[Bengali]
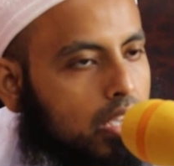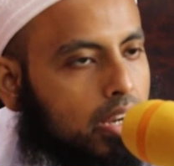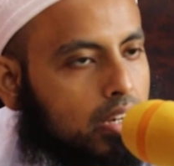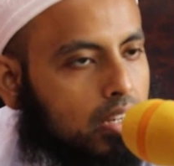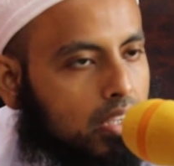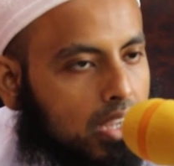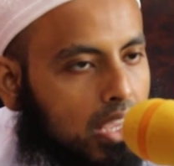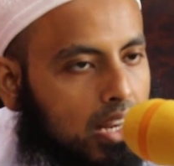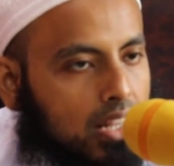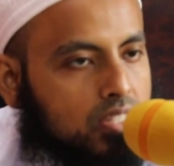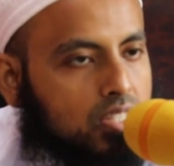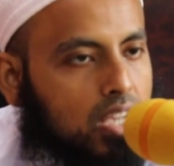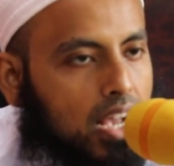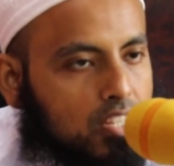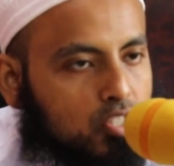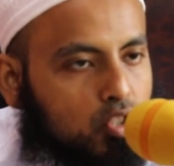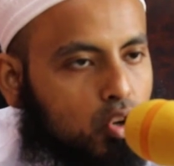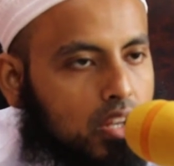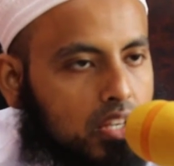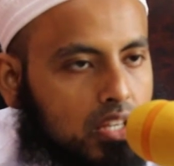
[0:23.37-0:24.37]
এটা খেলে যে
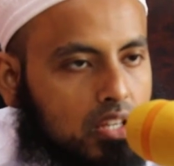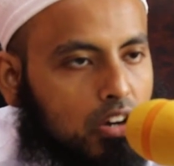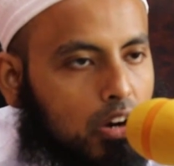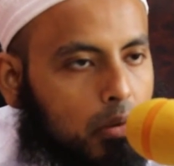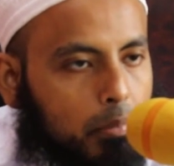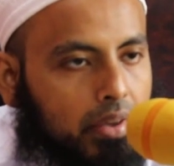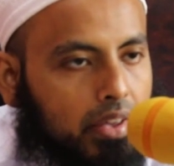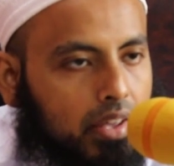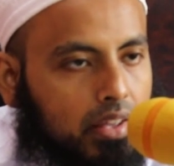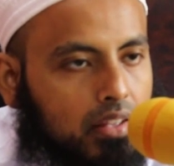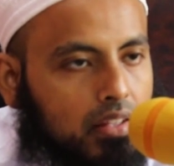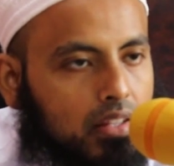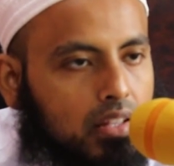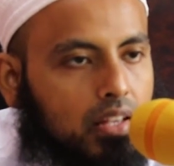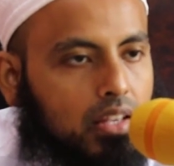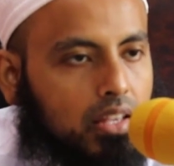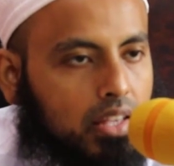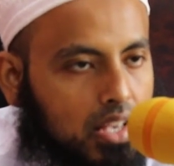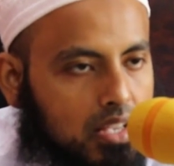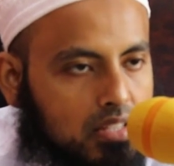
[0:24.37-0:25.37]
আসলে কি হবে
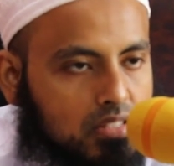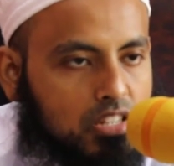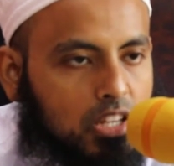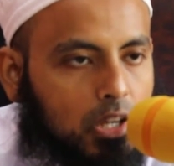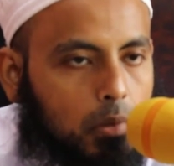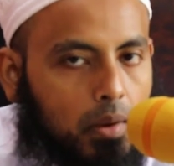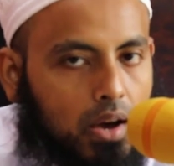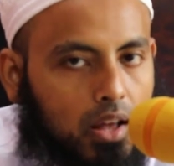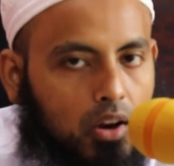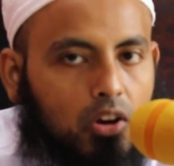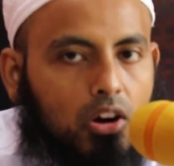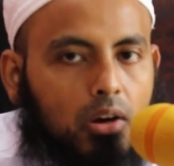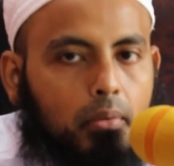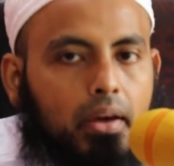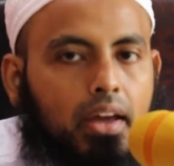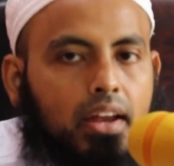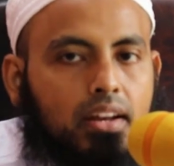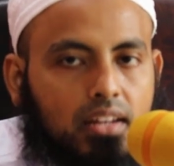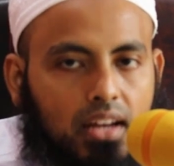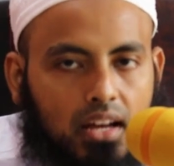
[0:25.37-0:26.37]
গ্যাস্ট্রিক ভালো
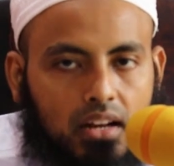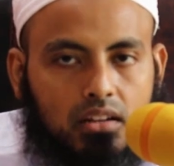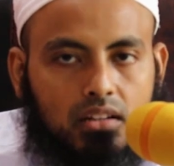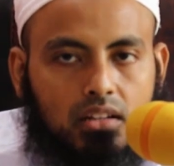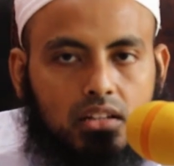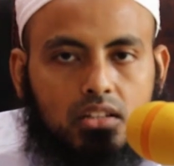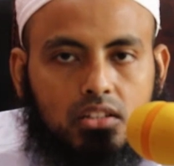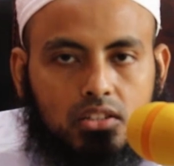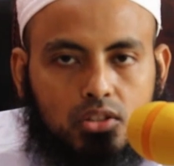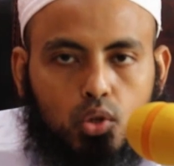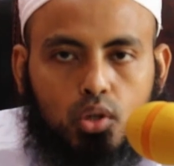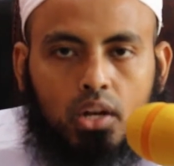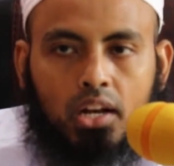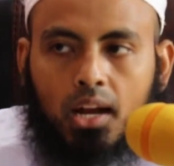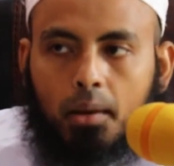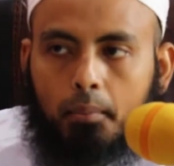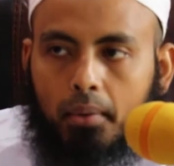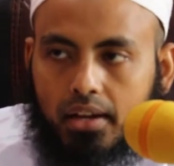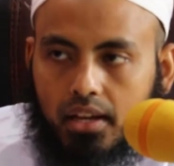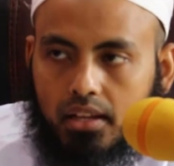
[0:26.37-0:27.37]
হবে এটার
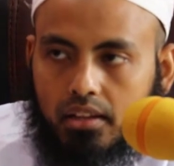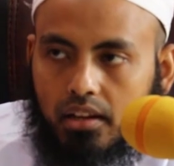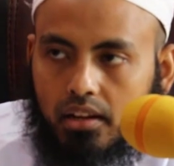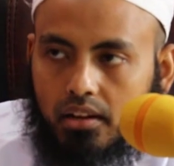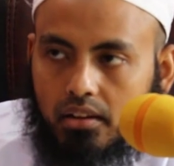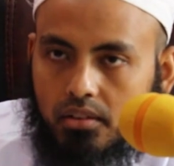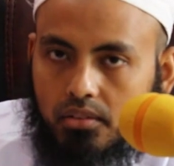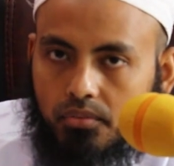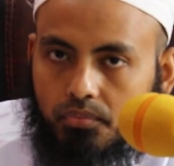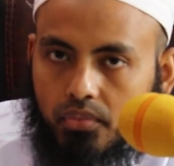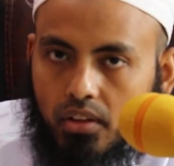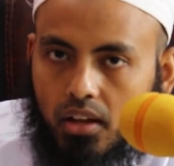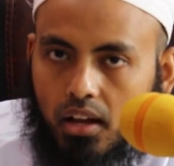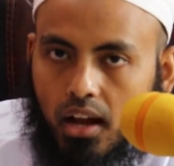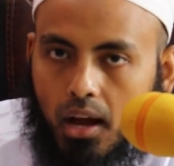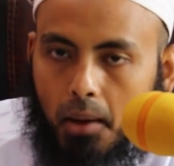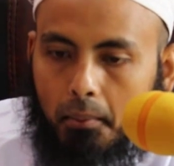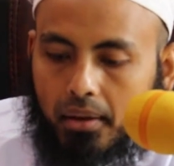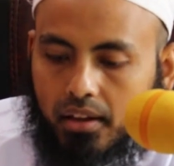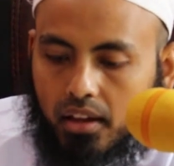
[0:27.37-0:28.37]
দলিল আমাকে দেন
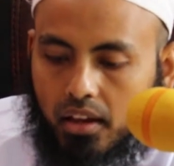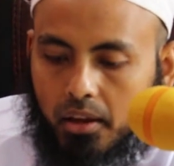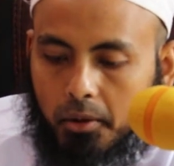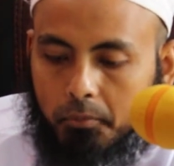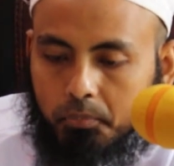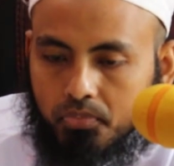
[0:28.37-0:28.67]
আমাকে